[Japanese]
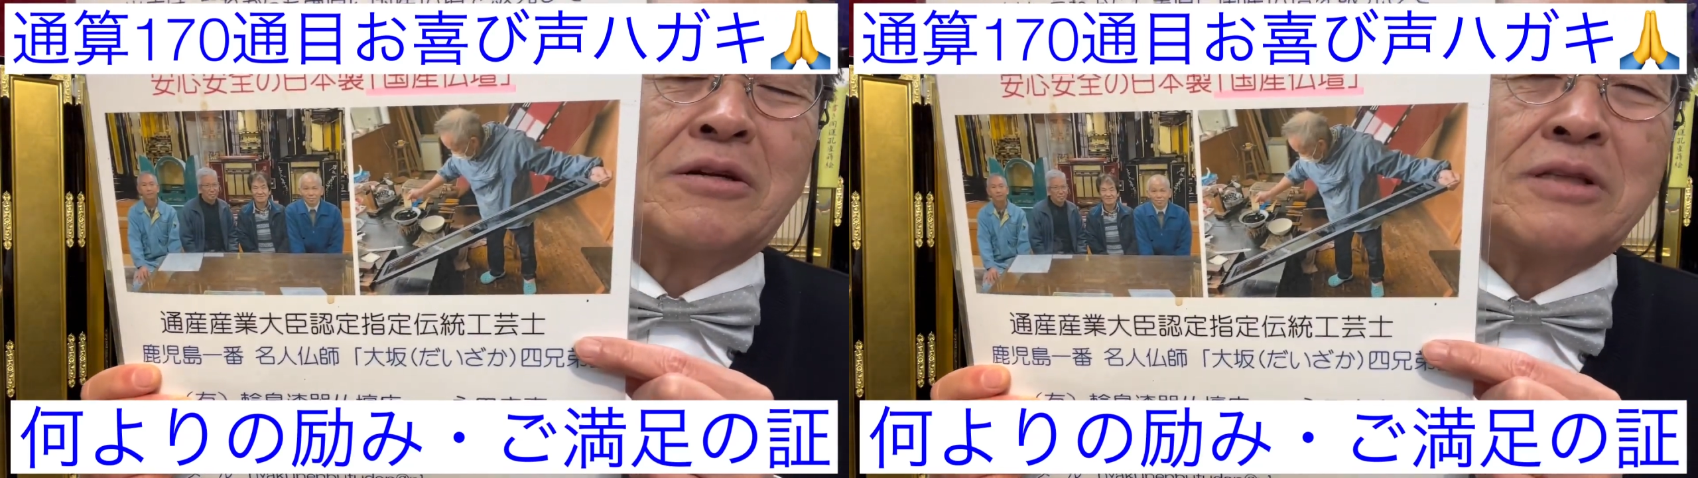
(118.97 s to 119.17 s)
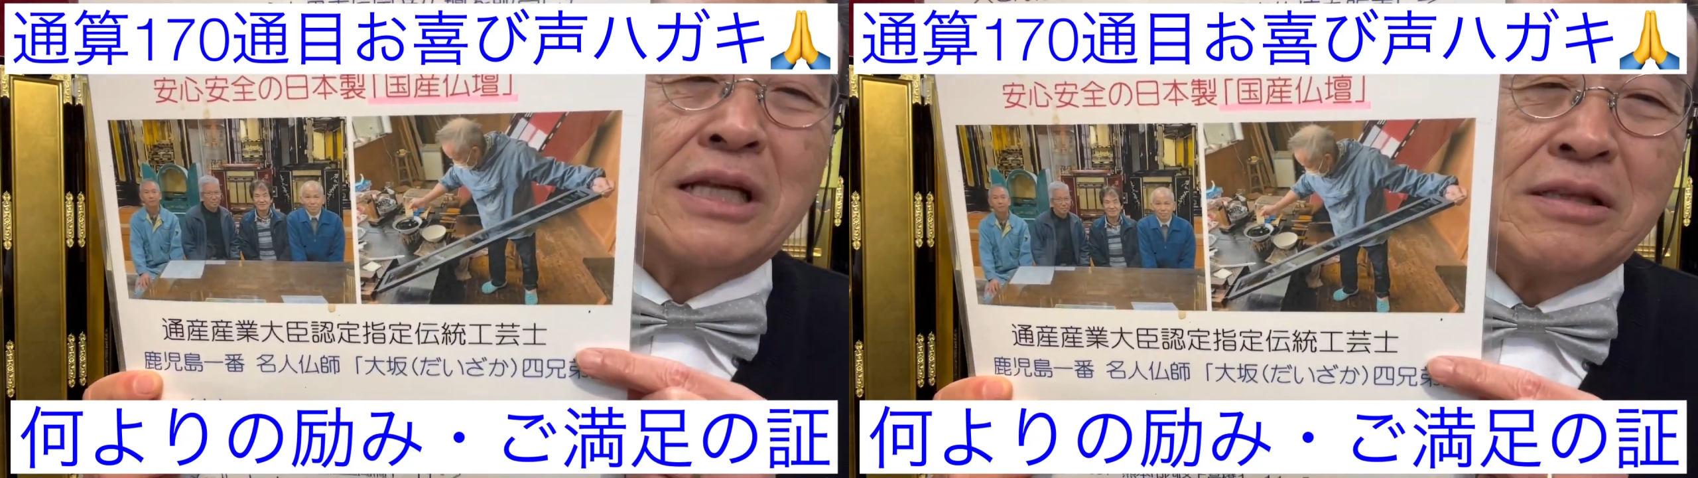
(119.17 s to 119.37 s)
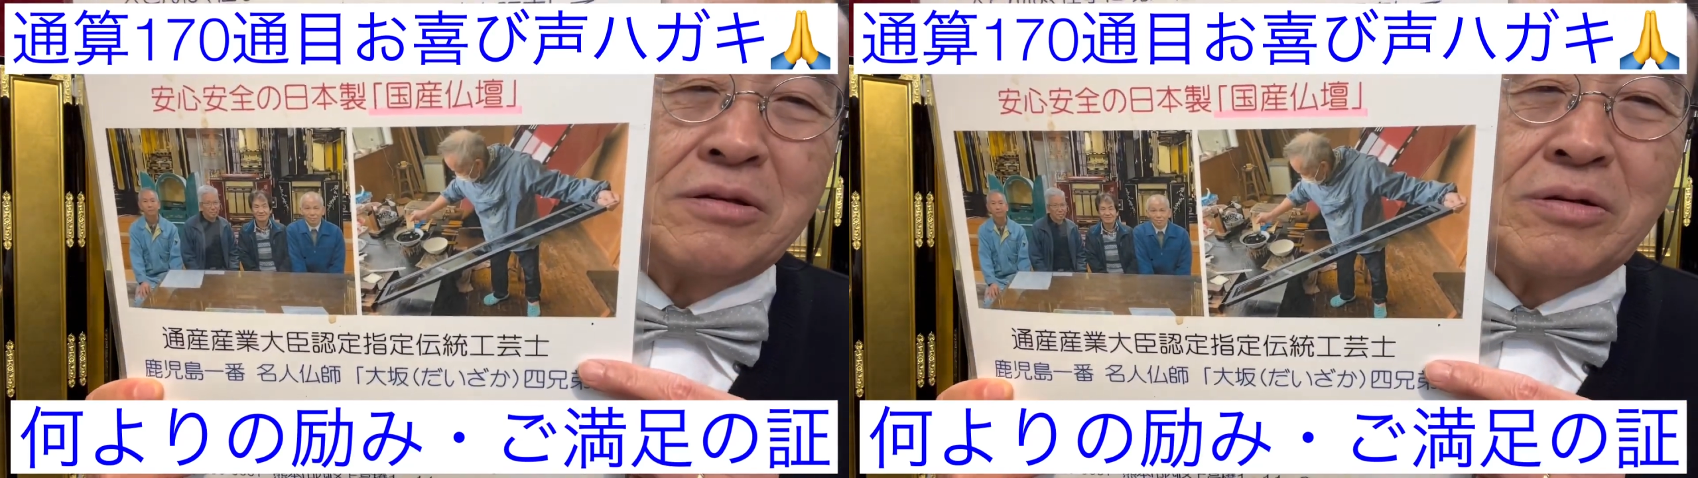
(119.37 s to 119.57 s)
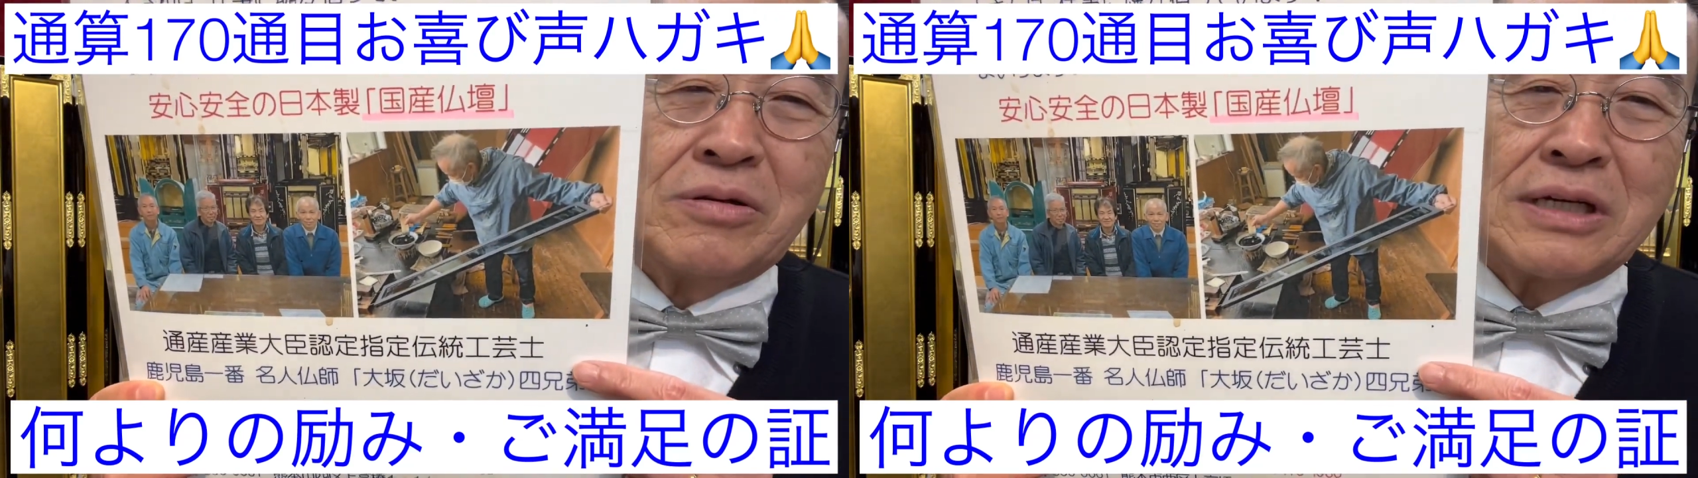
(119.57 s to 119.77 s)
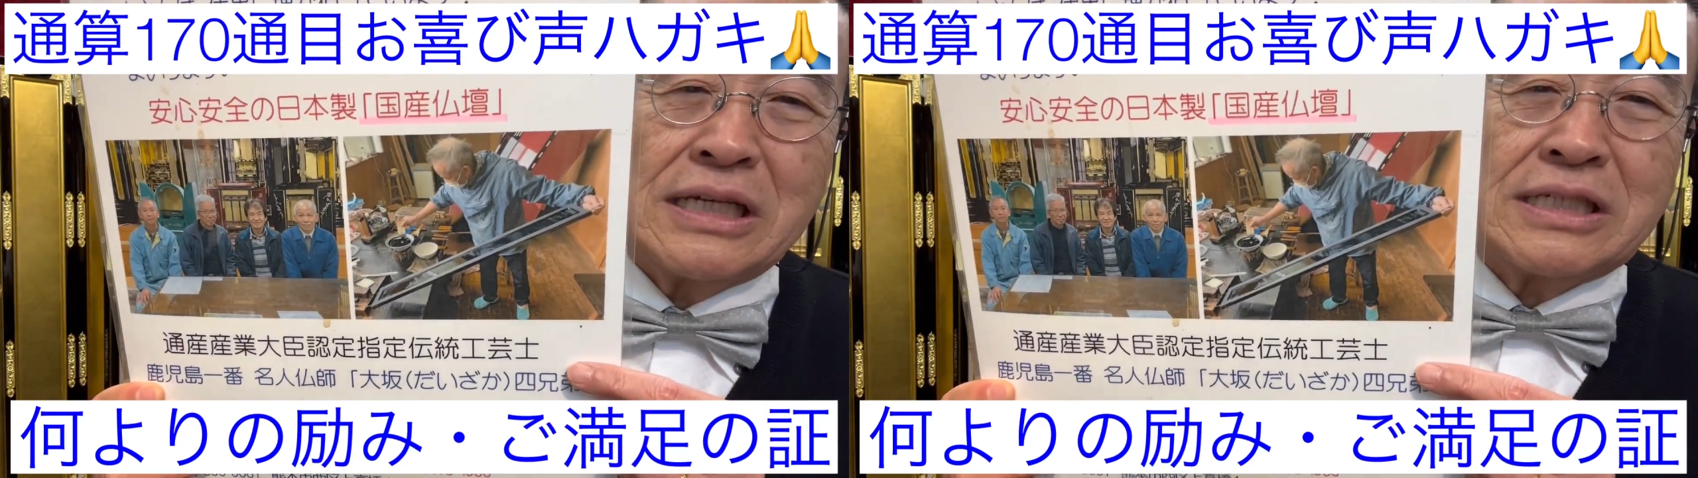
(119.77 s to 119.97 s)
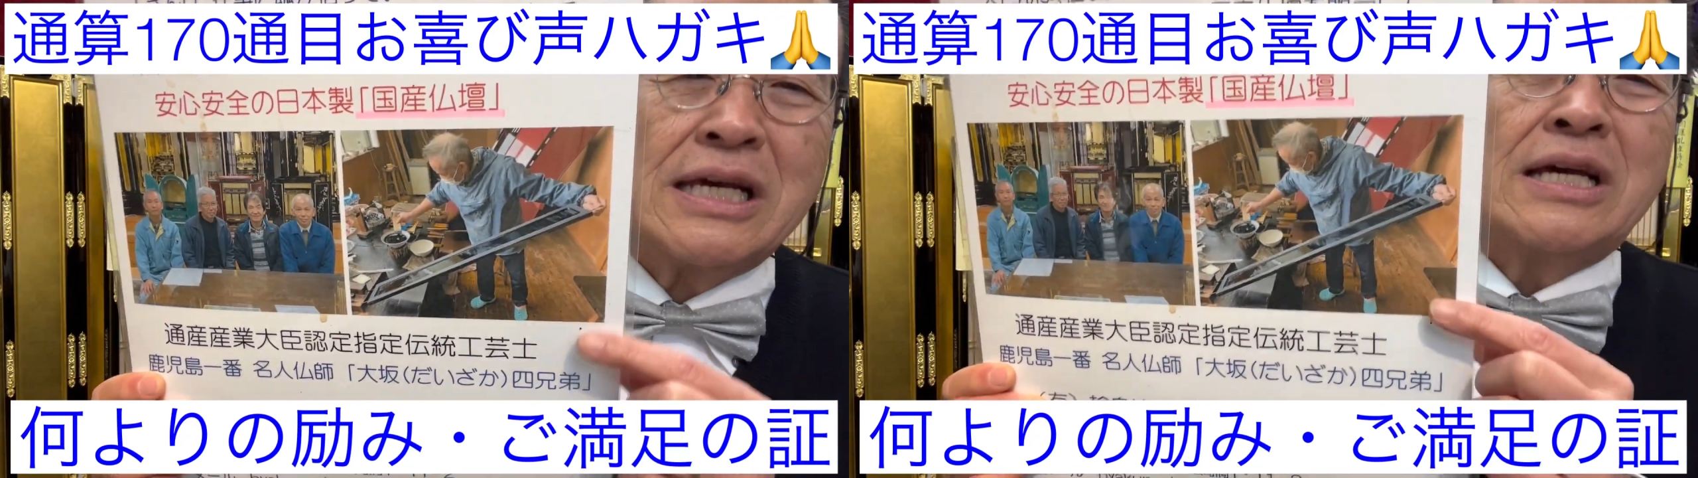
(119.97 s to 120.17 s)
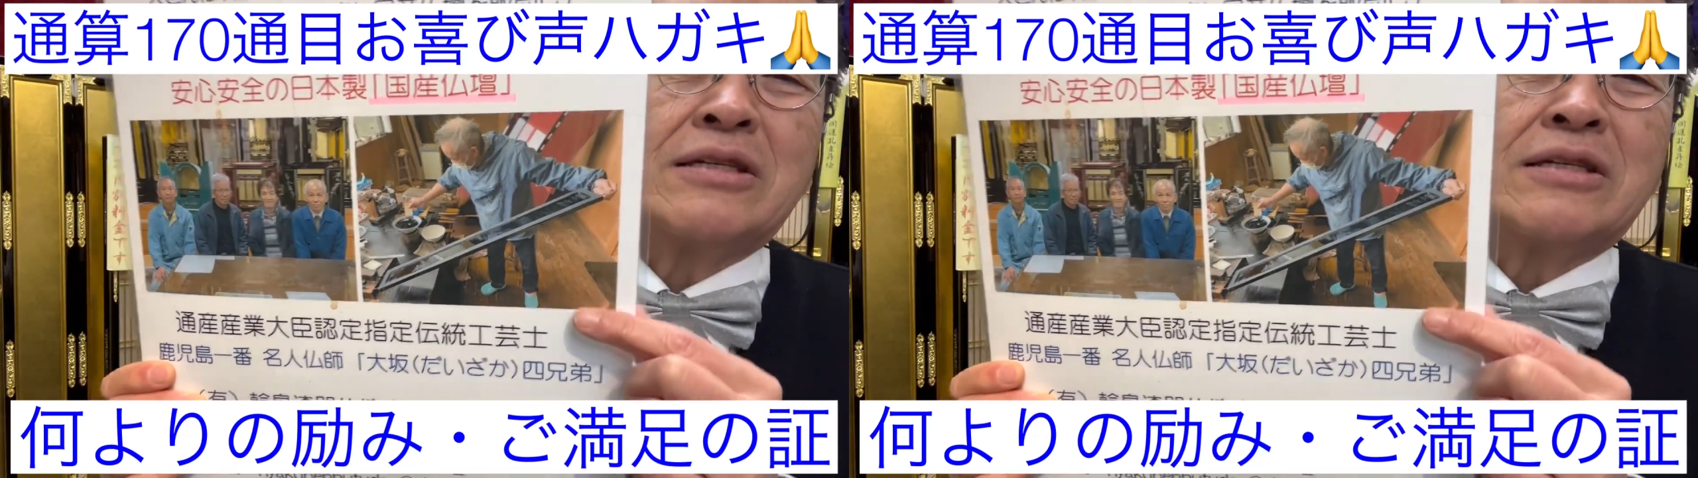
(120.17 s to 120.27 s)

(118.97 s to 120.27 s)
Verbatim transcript: の伝統工芸士、